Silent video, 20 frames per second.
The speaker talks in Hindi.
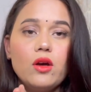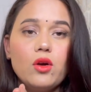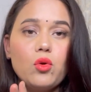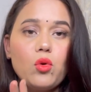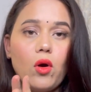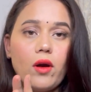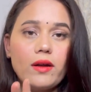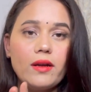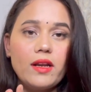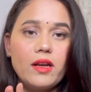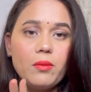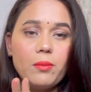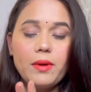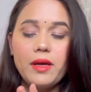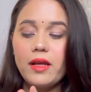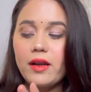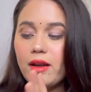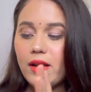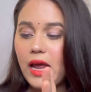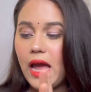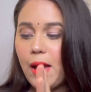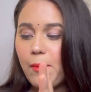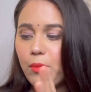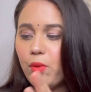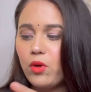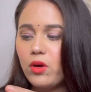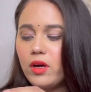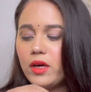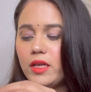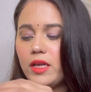कॉटन में रैप
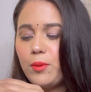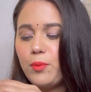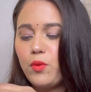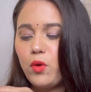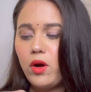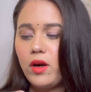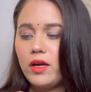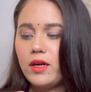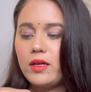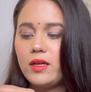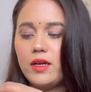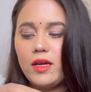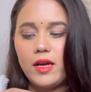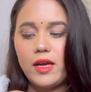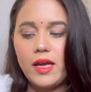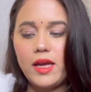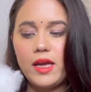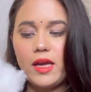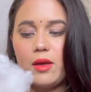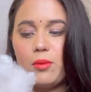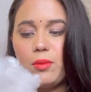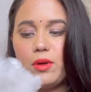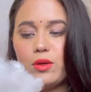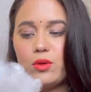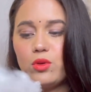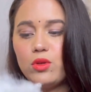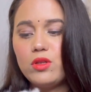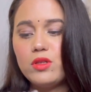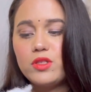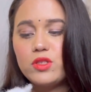होकर ये प्रोडक्ट आया है
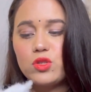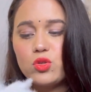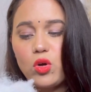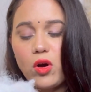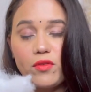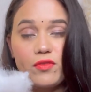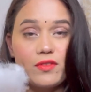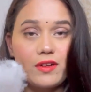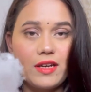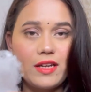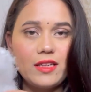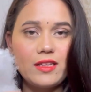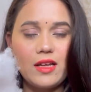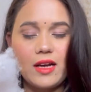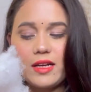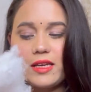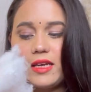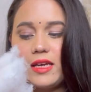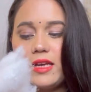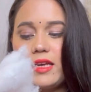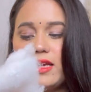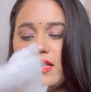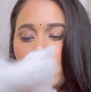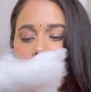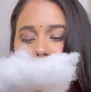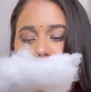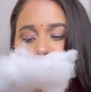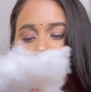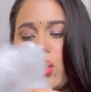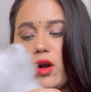बिल्कुल सॉफ्टली ताकि
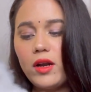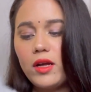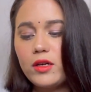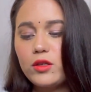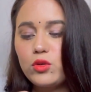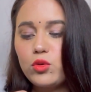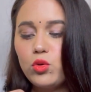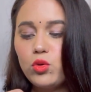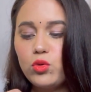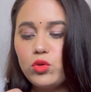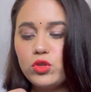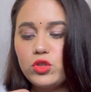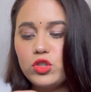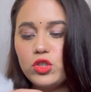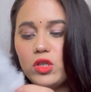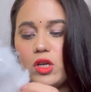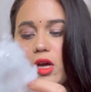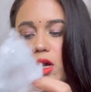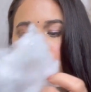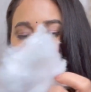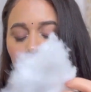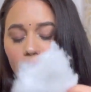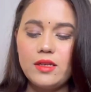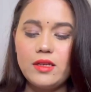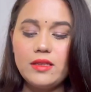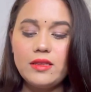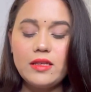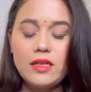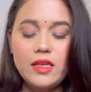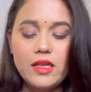प्रोडक्ट को कुछ ना हो
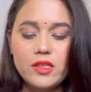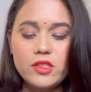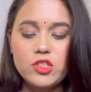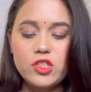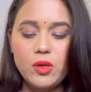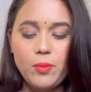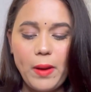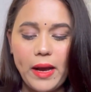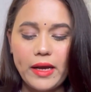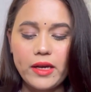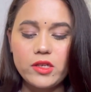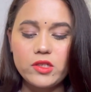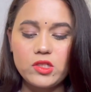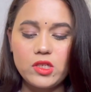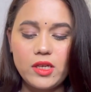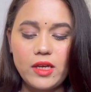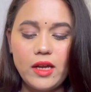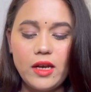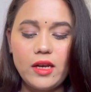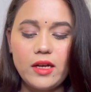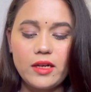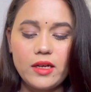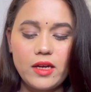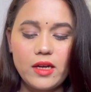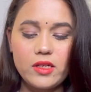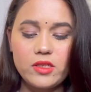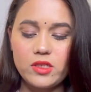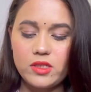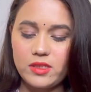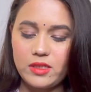इतनी अच्छी पैकेजिंग है लग रहा
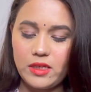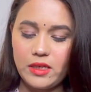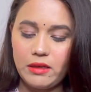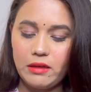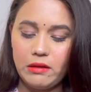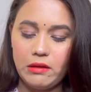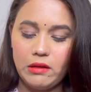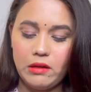है जैसे